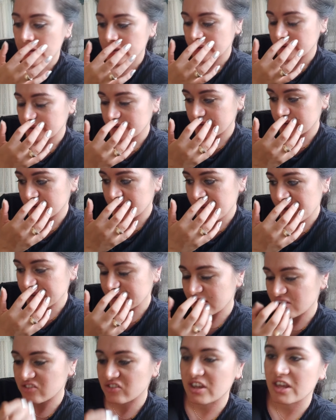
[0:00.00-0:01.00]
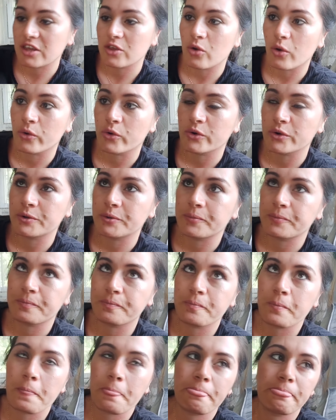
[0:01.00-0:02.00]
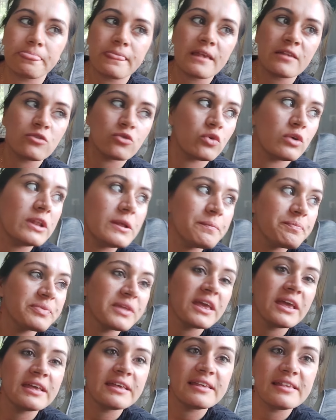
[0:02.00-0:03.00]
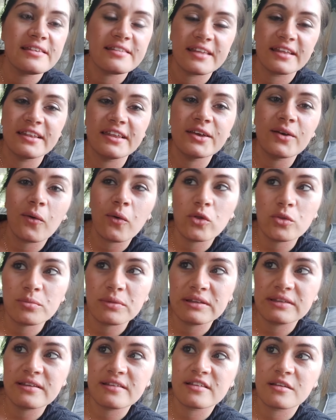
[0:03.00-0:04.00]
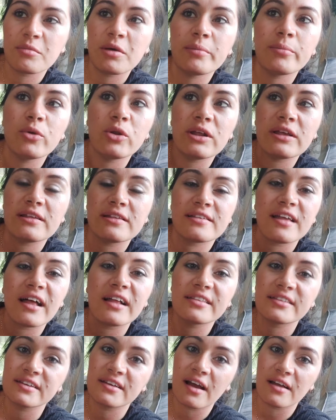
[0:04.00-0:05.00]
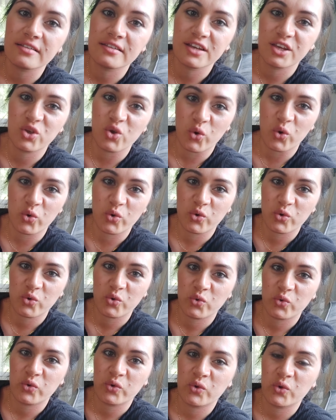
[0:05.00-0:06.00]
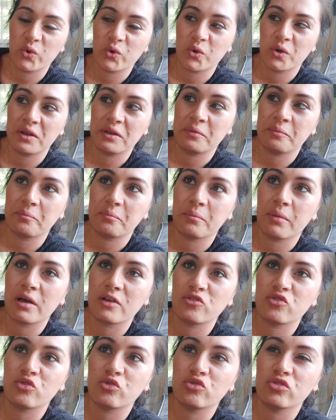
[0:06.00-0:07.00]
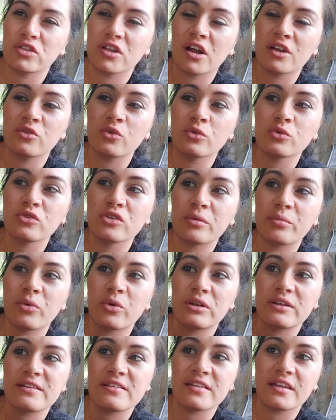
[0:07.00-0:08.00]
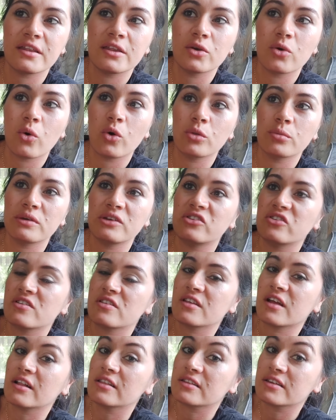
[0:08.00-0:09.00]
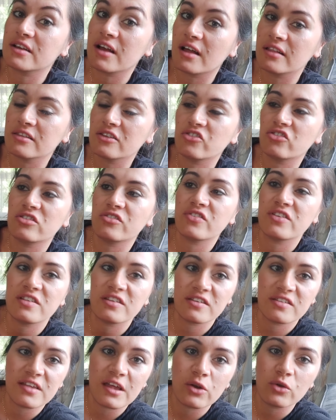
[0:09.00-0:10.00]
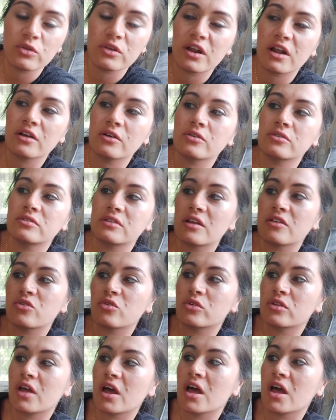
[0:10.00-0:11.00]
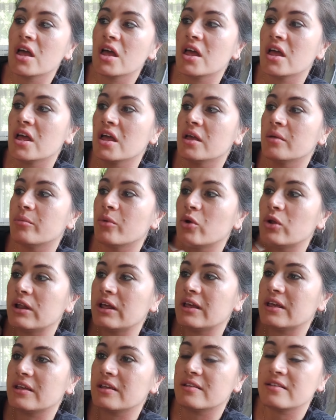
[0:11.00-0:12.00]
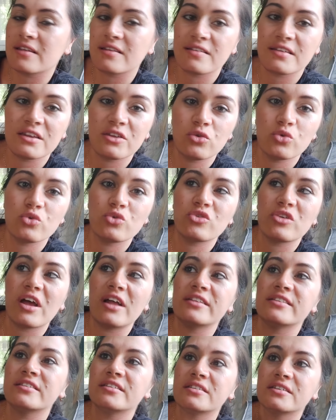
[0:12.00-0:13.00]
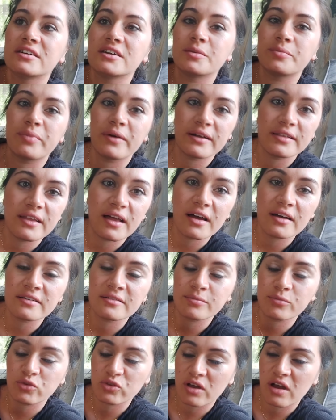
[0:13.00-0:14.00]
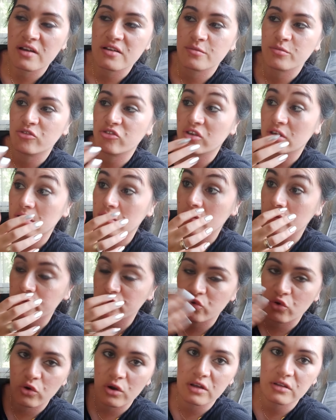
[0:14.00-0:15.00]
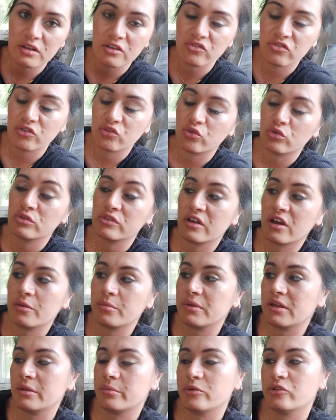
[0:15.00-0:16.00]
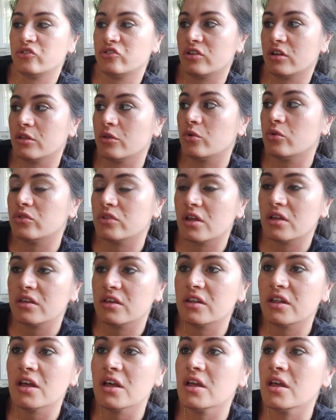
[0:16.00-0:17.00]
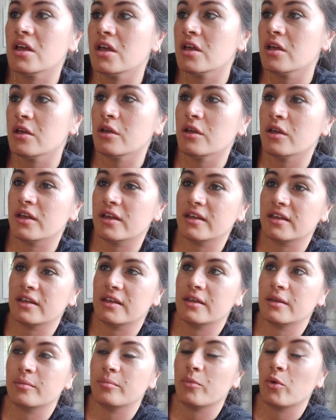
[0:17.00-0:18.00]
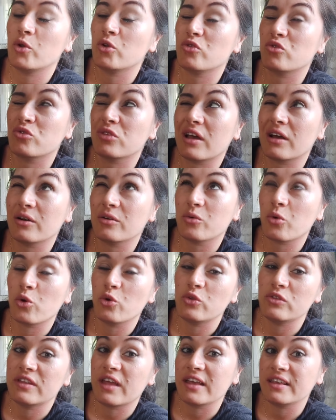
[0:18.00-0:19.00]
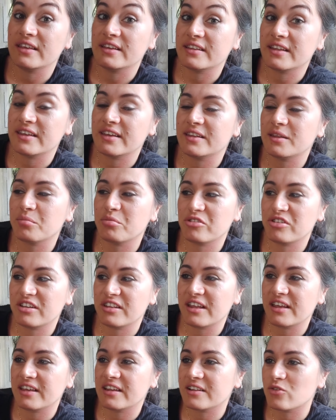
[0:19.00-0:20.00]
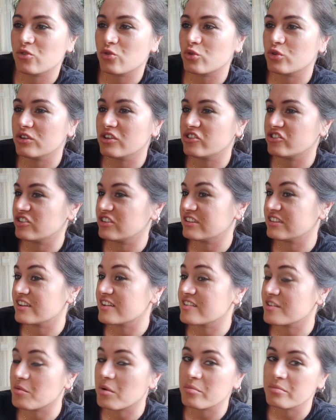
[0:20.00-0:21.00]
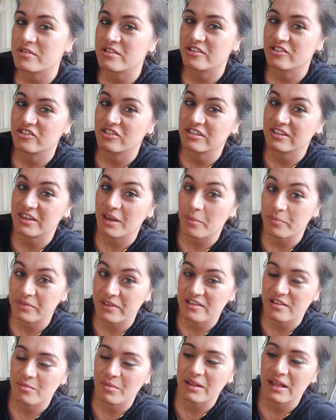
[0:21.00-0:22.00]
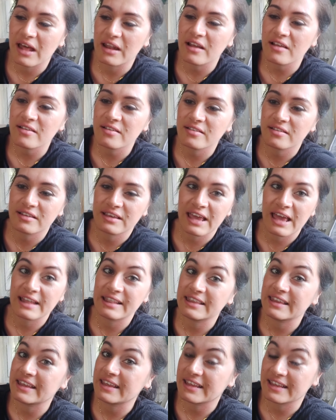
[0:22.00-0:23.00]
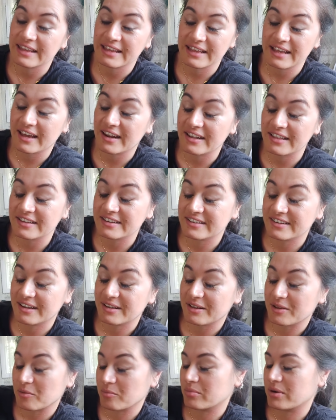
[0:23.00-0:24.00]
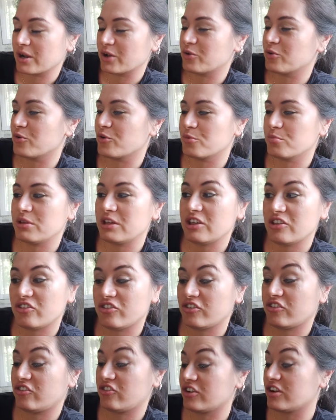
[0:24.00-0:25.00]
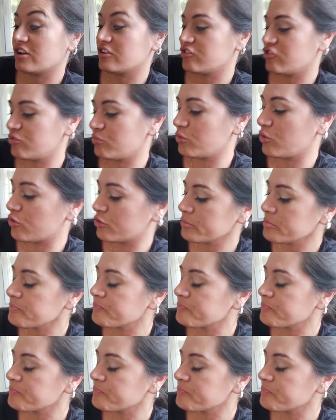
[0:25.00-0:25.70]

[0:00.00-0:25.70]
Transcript: Irmak'ta şey yok nasıl söyleyeyim istediği olmadığı zaman böyle saldırganlık yok ee, hani bazı çocuklarda olur ya böyle istediği olmayınca saldırganlaşır fiziksel olarak ondan sonra böyle sesini yükseltir hırpalar bu tarz bir şey yok çok anaç ve çok terbiyeli maşallah ondan yana e, böyle oyundan yana ya da bir şeyden yana sorun yaşadıkları zaman mızıkçılık yaptığı zaman Aras kendi aralarında bırakıyorum. Hiç hiç karışmıyorum.